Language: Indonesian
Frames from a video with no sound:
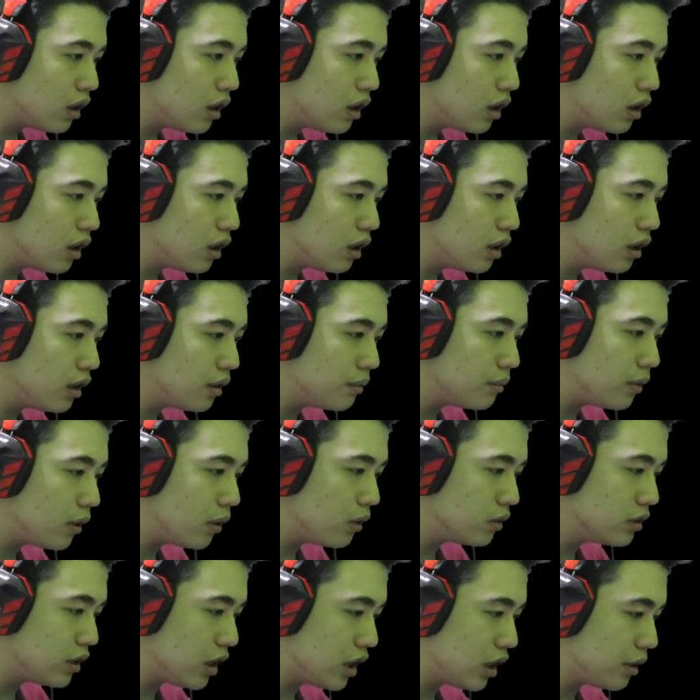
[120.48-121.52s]
Uh,
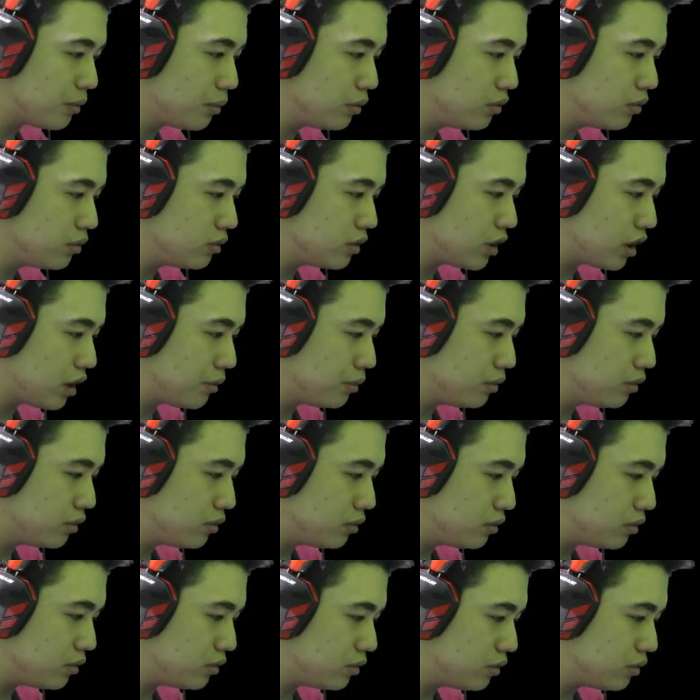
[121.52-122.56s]
oh, jalan buntu, jalan buntu.